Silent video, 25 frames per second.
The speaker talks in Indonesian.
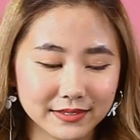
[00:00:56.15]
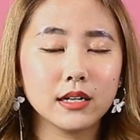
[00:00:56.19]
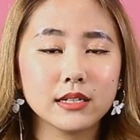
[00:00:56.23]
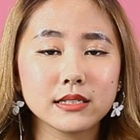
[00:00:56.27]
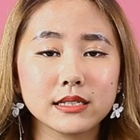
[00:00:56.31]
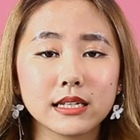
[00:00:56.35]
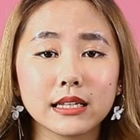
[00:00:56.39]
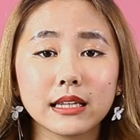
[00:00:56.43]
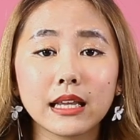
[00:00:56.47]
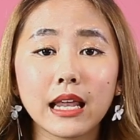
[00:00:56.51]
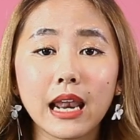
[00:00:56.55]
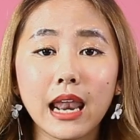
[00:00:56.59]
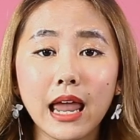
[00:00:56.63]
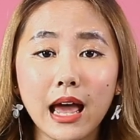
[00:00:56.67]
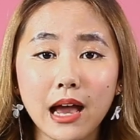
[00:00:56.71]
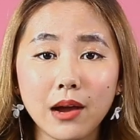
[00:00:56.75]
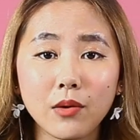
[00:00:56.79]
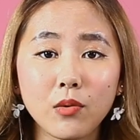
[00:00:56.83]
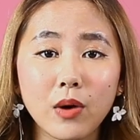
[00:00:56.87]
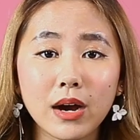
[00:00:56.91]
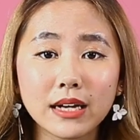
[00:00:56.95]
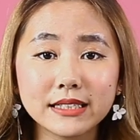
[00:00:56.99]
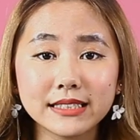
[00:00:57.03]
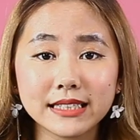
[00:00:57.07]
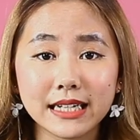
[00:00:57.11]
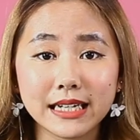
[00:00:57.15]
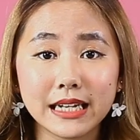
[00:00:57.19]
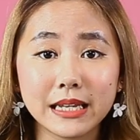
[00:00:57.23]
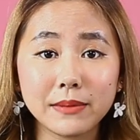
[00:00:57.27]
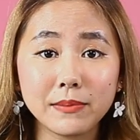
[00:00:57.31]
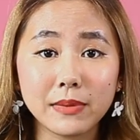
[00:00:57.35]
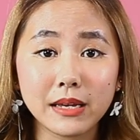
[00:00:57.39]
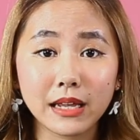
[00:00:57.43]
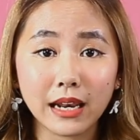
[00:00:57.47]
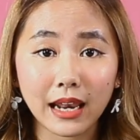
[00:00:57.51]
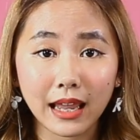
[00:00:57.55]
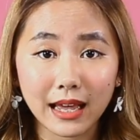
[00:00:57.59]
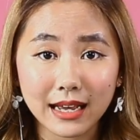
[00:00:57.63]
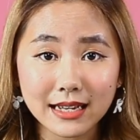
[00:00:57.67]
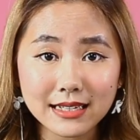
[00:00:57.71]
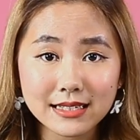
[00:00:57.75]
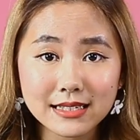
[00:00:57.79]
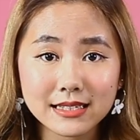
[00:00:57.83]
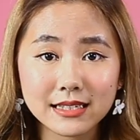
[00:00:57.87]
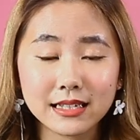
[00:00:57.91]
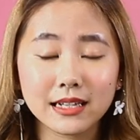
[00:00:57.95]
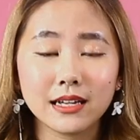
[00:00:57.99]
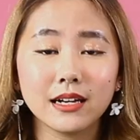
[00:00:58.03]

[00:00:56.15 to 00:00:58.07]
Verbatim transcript: Setelah wajah dibilas,